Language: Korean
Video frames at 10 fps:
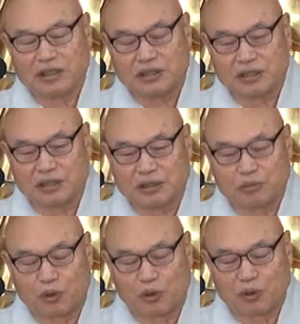
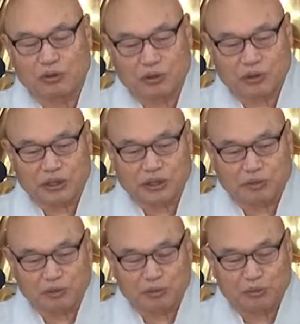일처처 모든 곳이
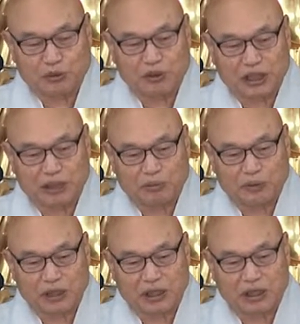전부
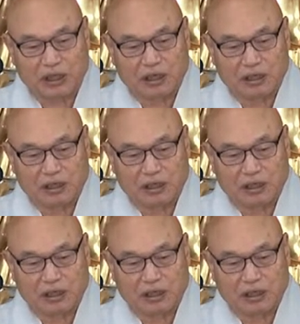문수사리보살이라.